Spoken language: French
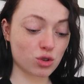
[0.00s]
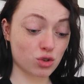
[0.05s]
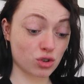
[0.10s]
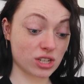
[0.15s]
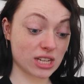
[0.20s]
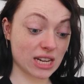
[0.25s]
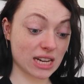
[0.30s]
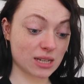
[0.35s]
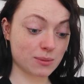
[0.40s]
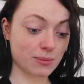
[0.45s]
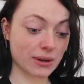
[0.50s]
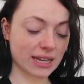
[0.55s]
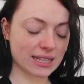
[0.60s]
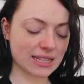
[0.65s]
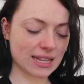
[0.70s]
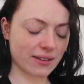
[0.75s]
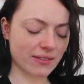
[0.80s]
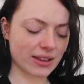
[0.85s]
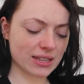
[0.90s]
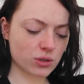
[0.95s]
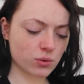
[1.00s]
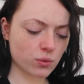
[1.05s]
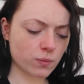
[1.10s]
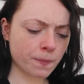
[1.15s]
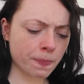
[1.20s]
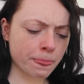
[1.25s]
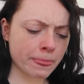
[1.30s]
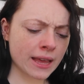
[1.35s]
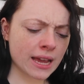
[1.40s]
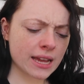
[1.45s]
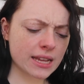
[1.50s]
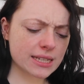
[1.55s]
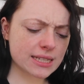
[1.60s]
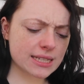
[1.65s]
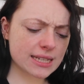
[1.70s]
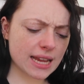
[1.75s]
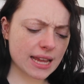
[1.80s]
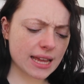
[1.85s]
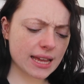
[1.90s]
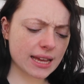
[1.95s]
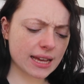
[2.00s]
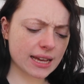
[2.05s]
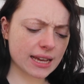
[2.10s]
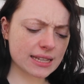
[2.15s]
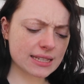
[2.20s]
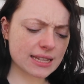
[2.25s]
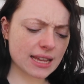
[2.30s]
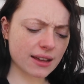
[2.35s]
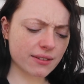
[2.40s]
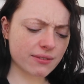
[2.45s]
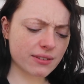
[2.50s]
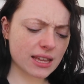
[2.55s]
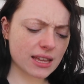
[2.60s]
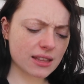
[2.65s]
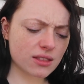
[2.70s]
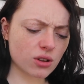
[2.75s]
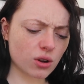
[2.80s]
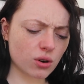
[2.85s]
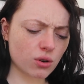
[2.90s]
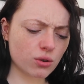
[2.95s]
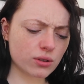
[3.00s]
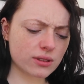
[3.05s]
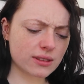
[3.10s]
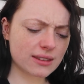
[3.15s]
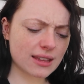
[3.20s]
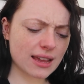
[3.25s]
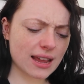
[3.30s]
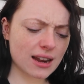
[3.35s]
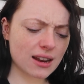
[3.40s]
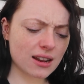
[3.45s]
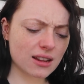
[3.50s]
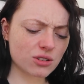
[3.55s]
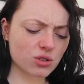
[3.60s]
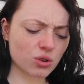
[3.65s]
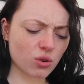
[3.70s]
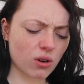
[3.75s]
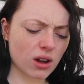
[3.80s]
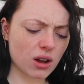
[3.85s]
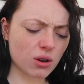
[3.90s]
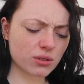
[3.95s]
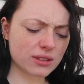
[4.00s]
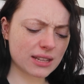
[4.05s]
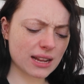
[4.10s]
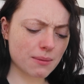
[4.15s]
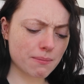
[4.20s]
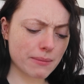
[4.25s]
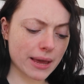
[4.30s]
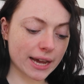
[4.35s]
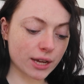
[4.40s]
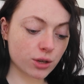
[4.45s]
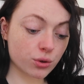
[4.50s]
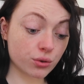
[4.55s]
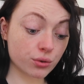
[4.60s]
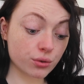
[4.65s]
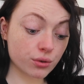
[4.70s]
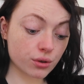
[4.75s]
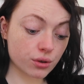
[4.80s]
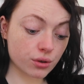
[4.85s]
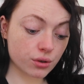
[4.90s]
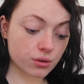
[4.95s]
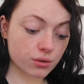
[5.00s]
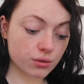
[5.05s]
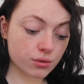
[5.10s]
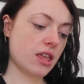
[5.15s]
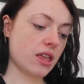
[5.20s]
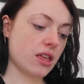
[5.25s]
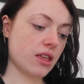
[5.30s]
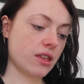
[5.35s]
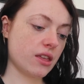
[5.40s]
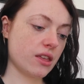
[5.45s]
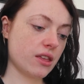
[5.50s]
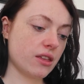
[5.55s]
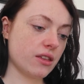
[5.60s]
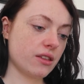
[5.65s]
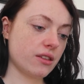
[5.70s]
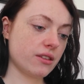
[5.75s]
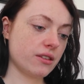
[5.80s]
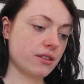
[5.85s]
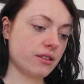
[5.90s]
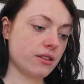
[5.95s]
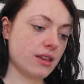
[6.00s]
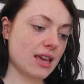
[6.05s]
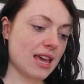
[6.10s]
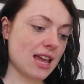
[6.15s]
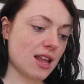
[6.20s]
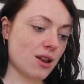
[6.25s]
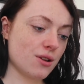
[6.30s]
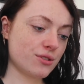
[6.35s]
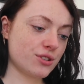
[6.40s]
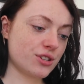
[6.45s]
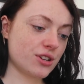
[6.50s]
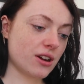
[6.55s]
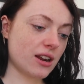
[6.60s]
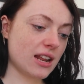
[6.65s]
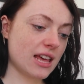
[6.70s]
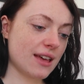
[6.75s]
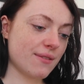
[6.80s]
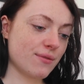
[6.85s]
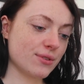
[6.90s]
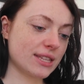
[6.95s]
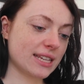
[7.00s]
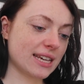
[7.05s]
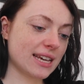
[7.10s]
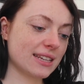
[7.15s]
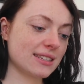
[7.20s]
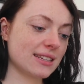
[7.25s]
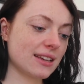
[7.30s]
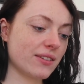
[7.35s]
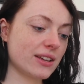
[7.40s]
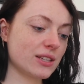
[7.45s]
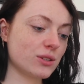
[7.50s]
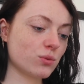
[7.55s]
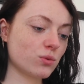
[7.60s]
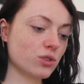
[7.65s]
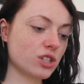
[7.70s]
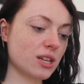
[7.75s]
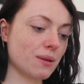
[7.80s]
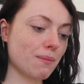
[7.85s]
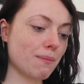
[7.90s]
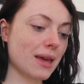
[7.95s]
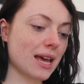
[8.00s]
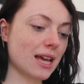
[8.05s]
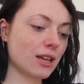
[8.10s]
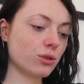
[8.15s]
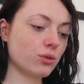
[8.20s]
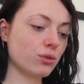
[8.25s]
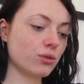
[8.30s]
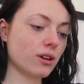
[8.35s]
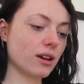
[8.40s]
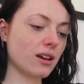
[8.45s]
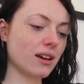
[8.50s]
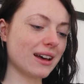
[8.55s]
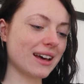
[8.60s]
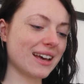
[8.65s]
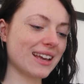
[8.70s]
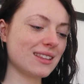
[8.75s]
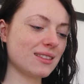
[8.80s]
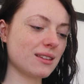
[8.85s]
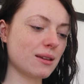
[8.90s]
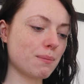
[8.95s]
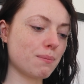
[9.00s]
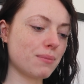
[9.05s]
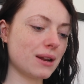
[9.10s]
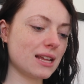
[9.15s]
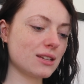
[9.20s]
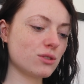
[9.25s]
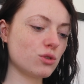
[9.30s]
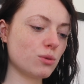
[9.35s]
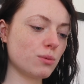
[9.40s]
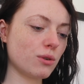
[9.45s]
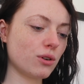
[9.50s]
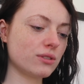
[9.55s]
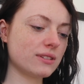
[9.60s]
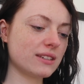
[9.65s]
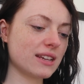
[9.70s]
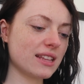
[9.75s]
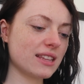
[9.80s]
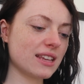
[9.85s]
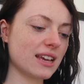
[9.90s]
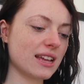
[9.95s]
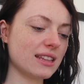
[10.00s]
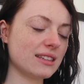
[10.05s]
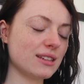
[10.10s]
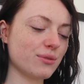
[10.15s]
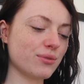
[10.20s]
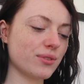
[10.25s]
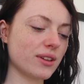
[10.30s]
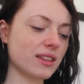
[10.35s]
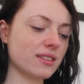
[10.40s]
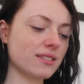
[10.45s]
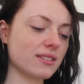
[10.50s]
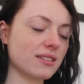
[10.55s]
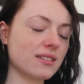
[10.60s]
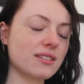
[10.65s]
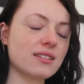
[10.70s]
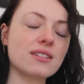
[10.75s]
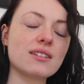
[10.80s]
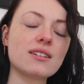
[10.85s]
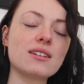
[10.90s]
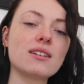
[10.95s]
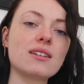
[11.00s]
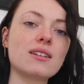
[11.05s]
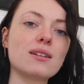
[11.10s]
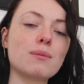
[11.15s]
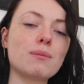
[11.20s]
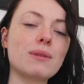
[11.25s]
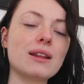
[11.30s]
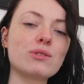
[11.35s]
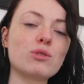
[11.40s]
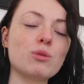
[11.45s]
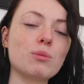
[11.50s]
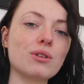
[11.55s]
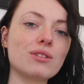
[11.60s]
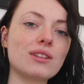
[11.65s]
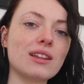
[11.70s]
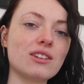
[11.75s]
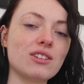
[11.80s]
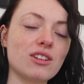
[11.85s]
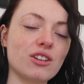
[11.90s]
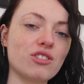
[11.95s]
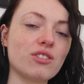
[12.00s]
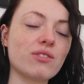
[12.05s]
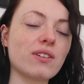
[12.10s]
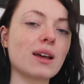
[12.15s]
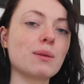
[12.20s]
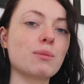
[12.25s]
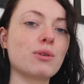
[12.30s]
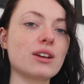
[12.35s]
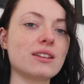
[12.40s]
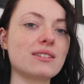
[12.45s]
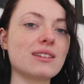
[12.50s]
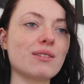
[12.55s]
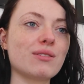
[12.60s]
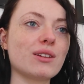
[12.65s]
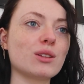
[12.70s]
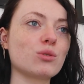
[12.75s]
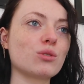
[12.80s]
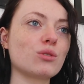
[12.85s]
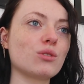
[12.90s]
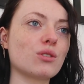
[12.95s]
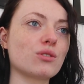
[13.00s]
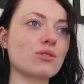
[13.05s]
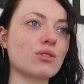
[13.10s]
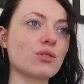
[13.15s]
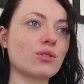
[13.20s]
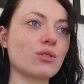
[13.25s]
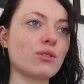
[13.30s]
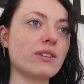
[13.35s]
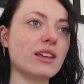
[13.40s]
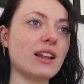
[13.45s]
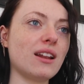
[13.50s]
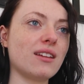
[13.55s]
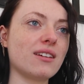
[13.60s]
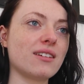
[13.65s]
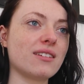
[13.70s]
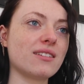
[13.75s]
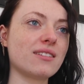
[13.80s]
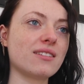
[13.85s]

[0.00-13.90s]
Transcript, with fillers: je cherche ma réservation j'ai réservé dans l'hôtel je crois hôtel Mercure euh, et le Shirley votre réservation chez Mercure Rennes place de Bretagne a été faite place de Bretagne j'ai vraiment réservé un truc dans le centre-ville